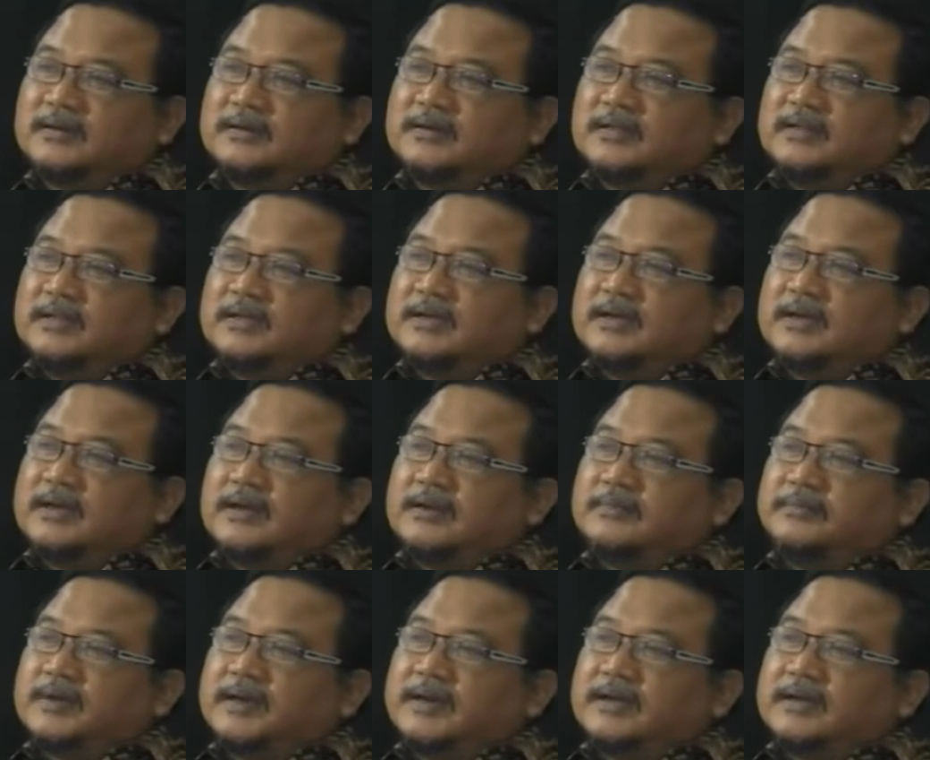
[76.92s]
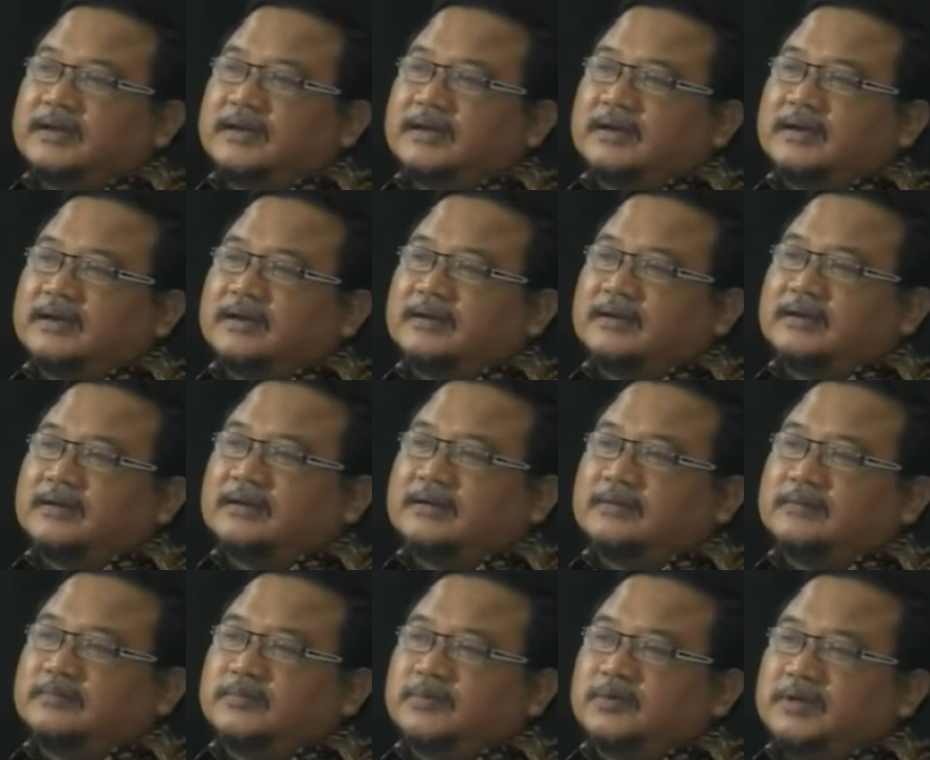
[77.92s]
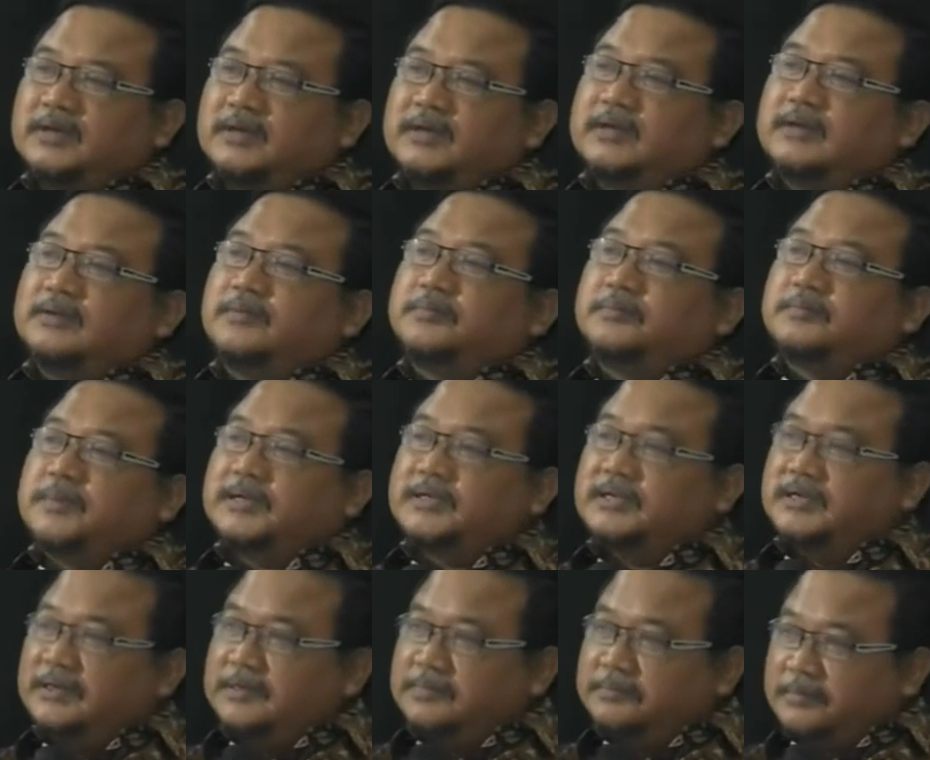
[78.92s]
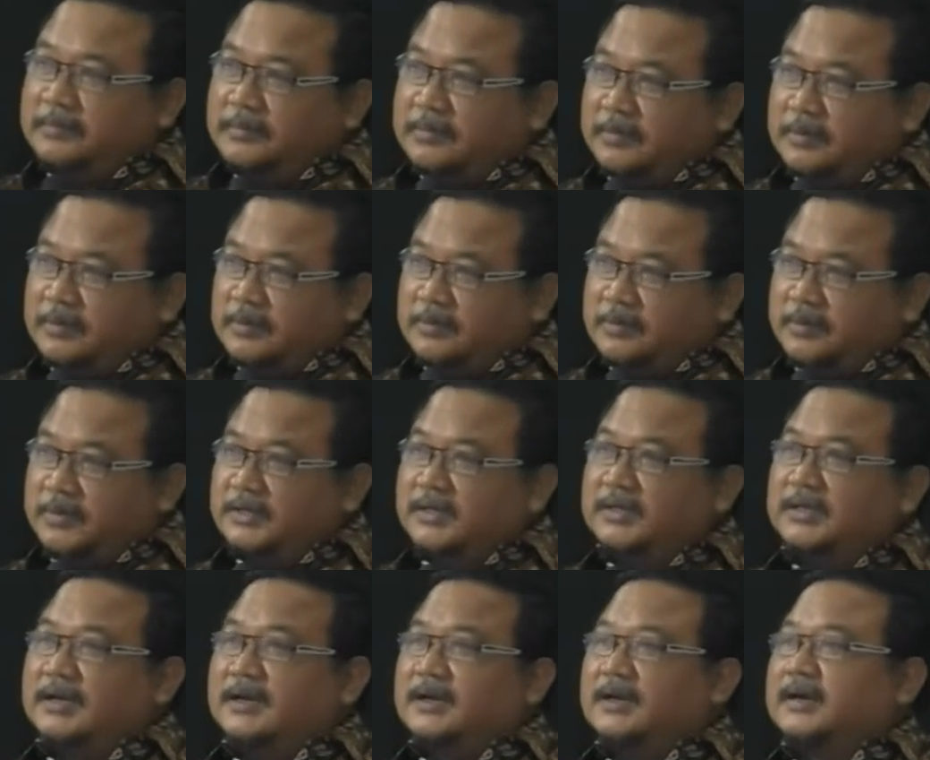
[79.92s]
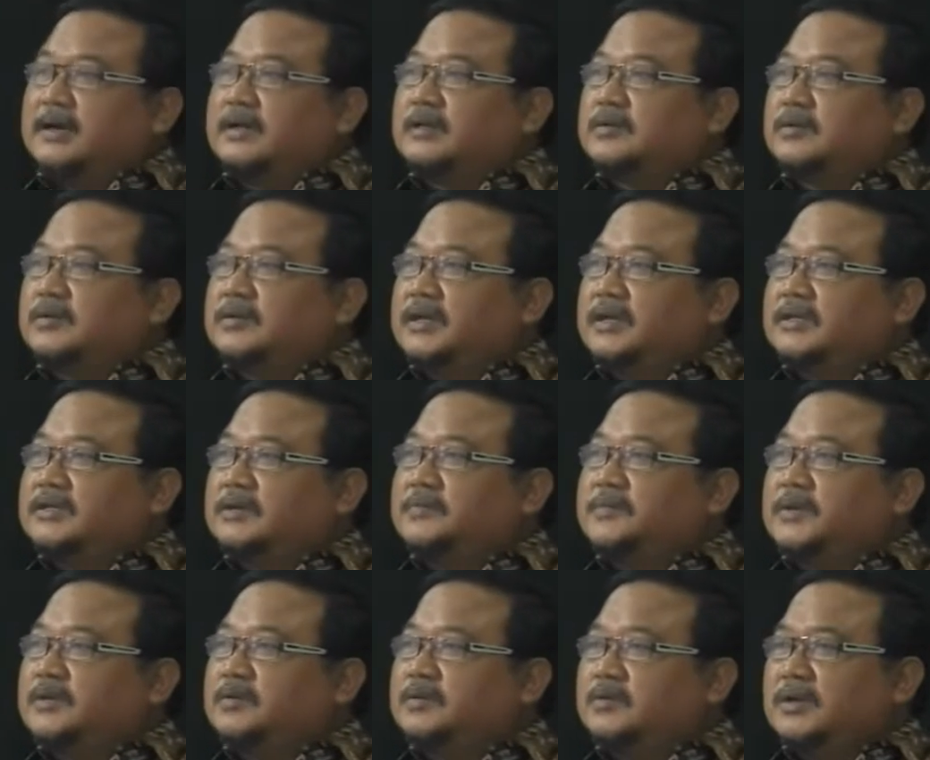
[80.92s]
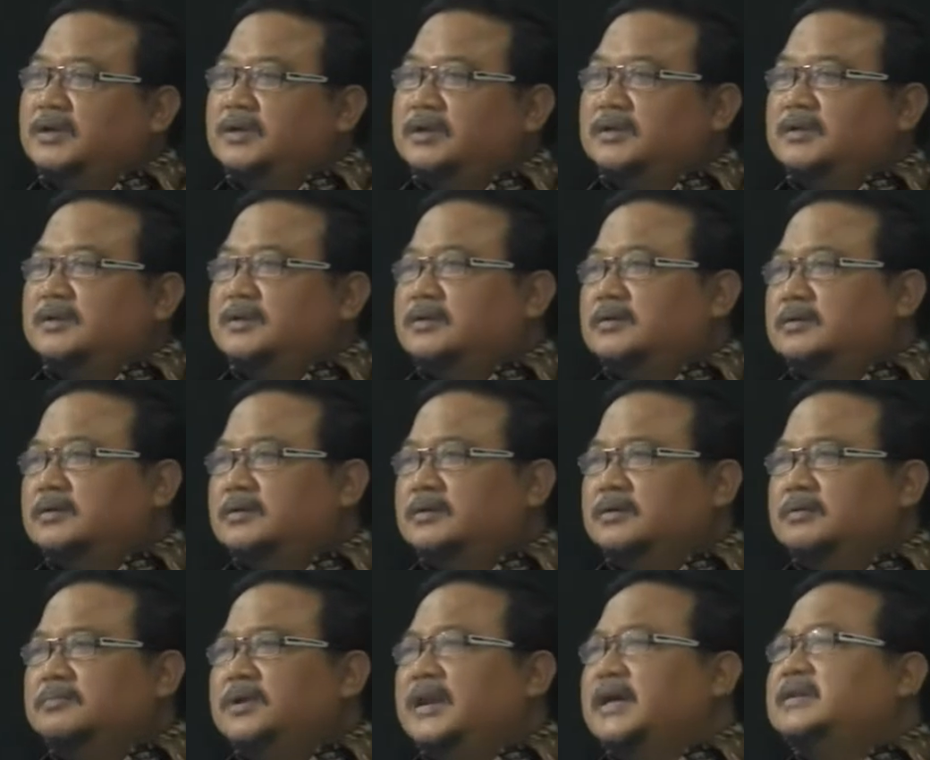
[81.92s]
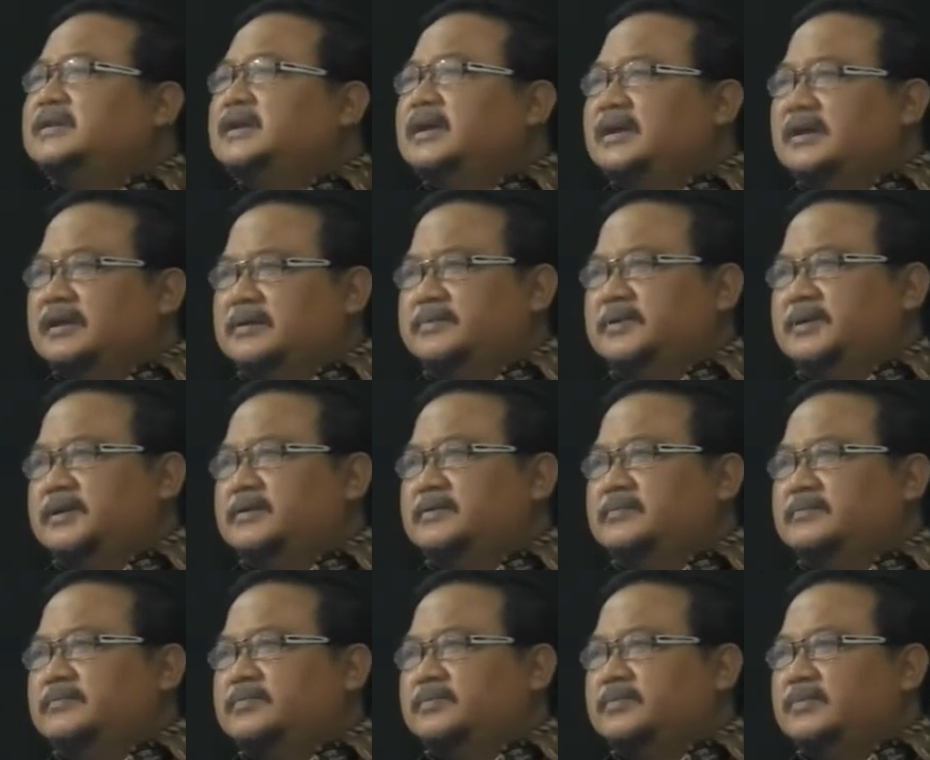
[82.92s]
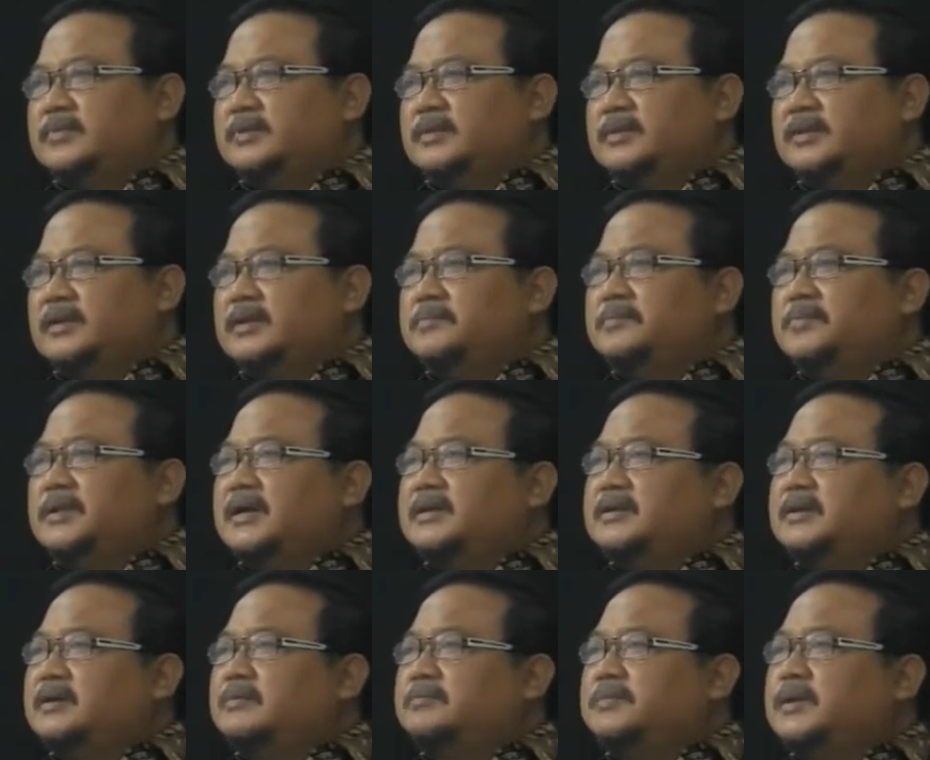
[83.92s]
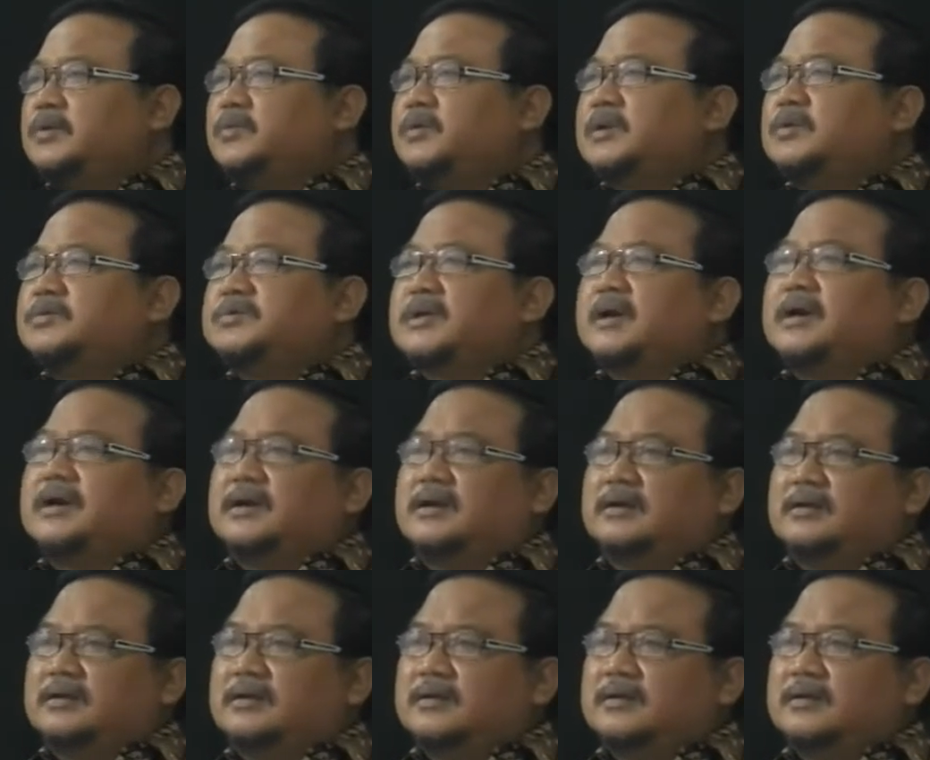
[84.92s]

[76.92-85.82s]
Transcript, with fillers: ketika mereka mungkin di masih di kuliah atau di SMA itu belajarlah Pak. Jadi belajar berwirausaha.